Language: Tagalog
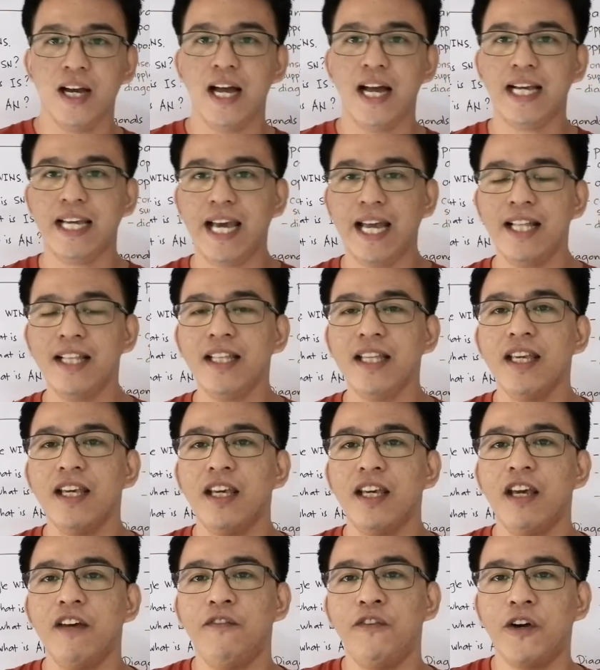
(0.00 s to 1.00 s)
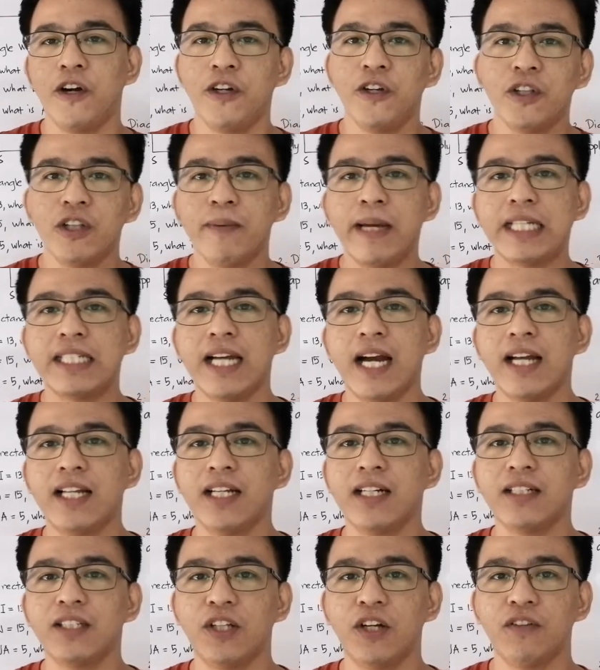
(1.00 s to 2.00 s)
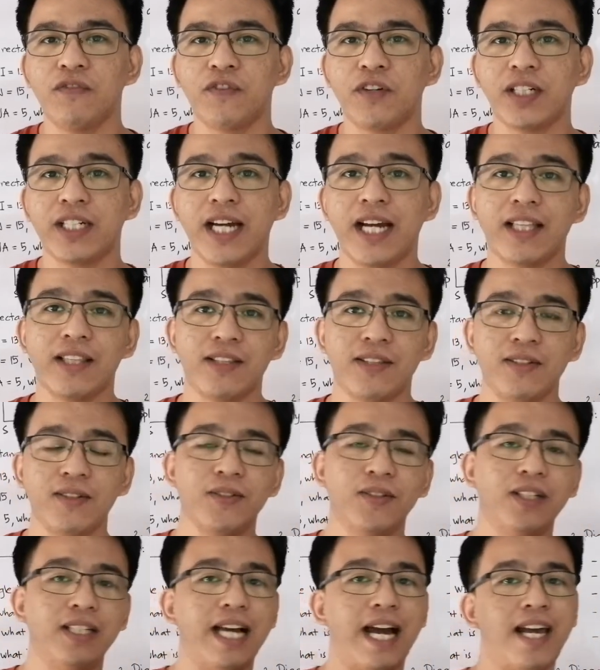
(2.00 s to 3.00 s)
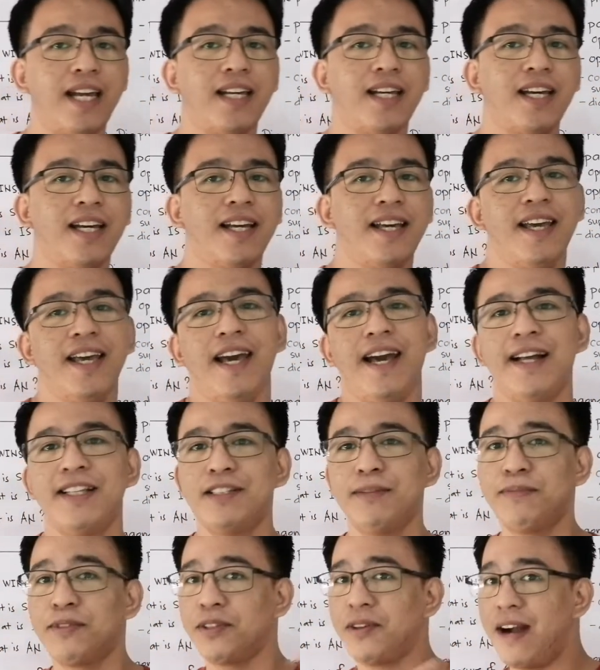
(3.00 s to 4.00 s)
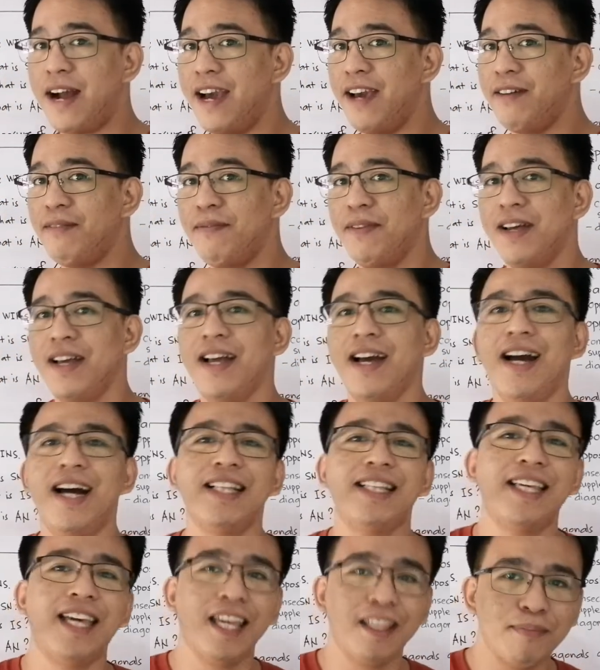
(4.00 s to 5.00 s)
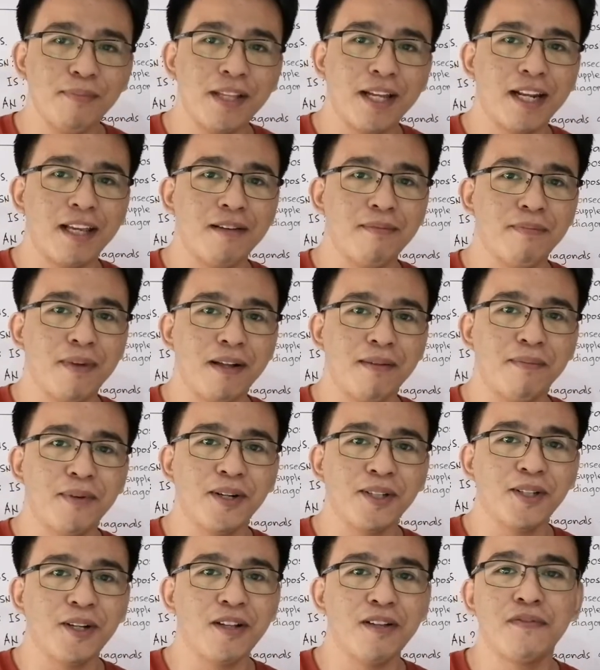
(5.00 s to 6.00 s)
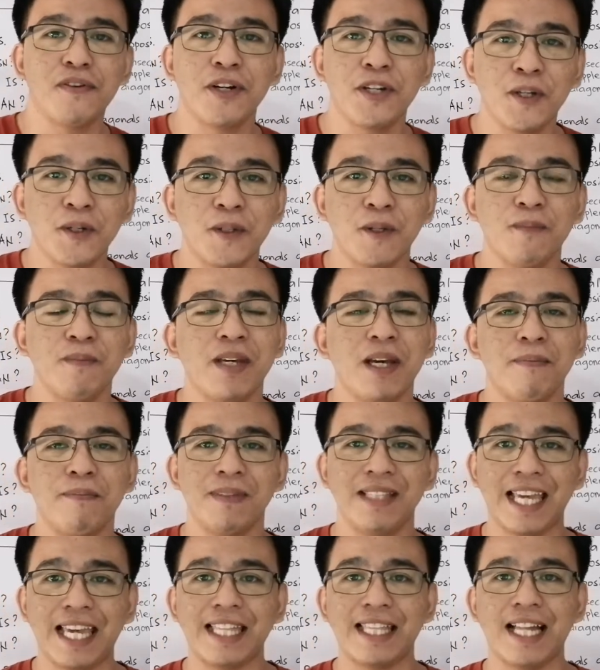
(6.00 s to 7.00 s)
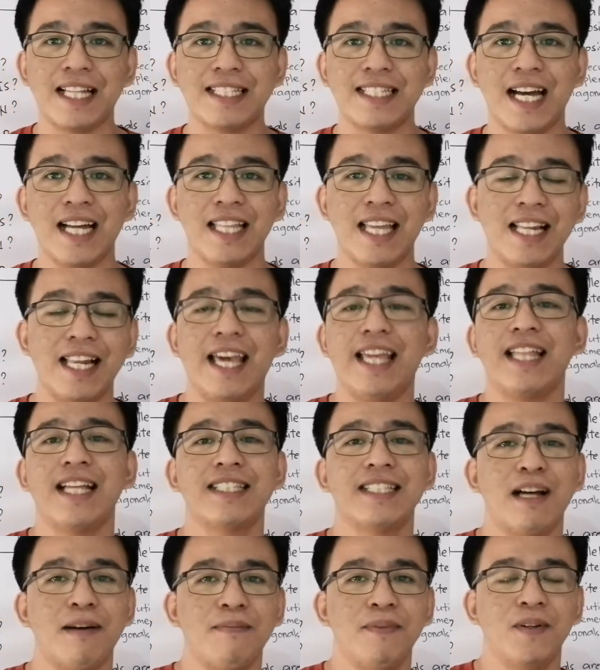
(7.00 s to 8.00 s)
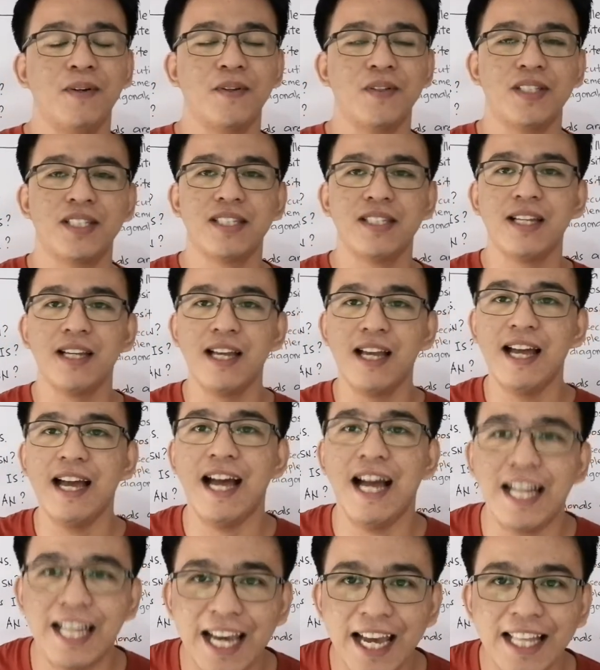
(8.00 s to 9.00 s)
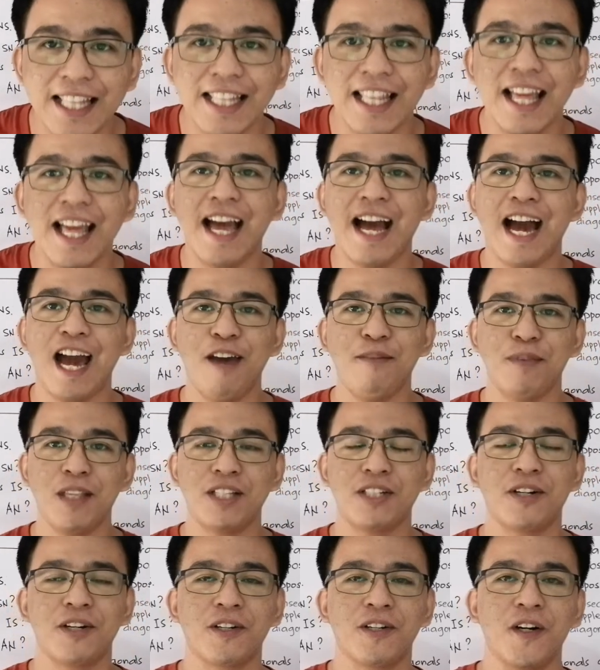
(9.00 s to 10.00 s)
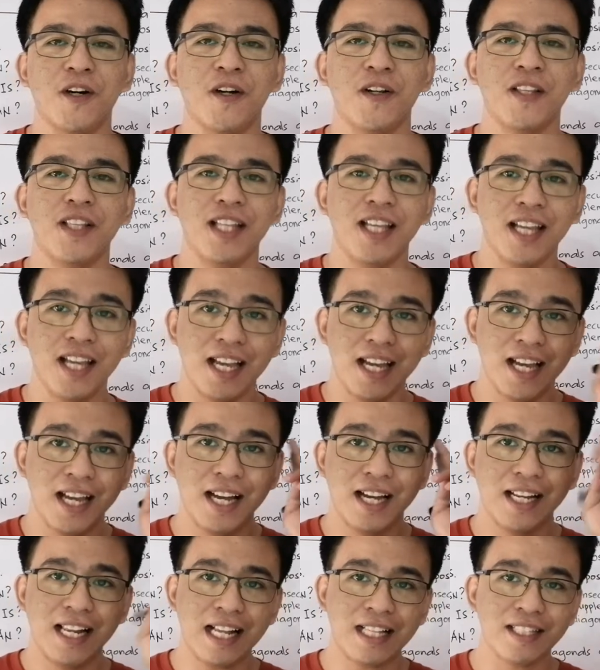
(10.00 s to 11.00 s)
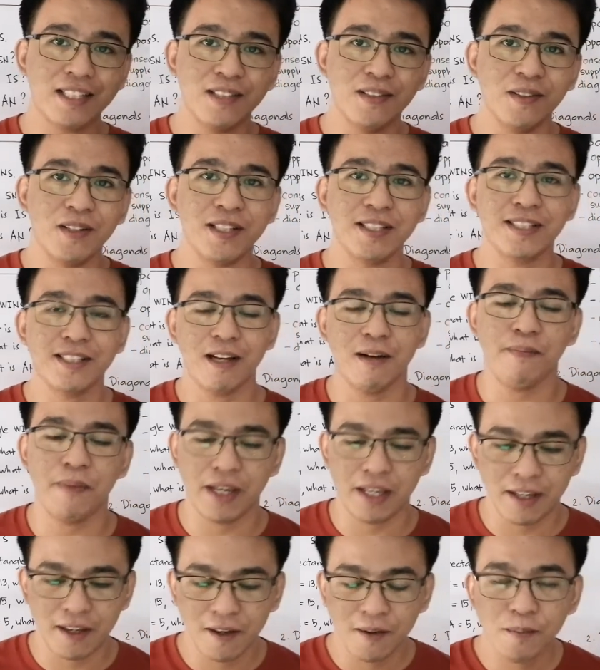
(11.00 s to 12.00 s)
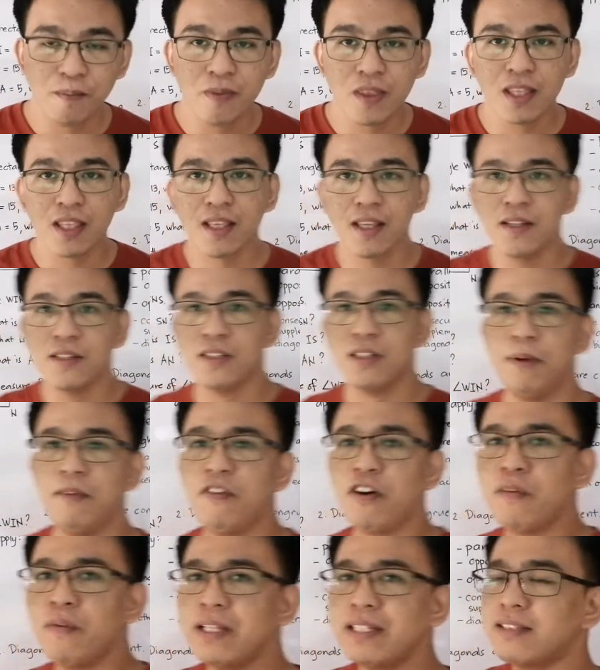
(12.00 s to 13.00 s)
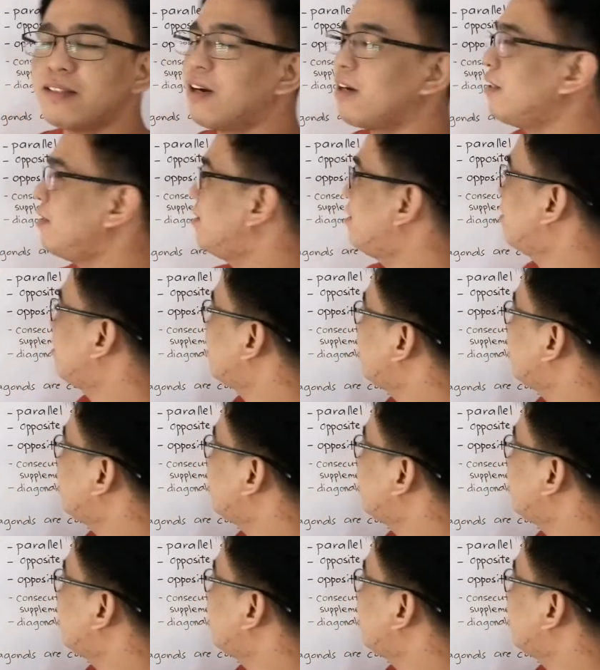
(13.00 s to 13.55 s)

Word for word: again, if you're new to my channel, don't forget to like and subscribe at i-hit mo na rin yung bell button for you to be updated sa ating latest uploads. Again, I'm Teacher Gon. Let's do this topic. So before we start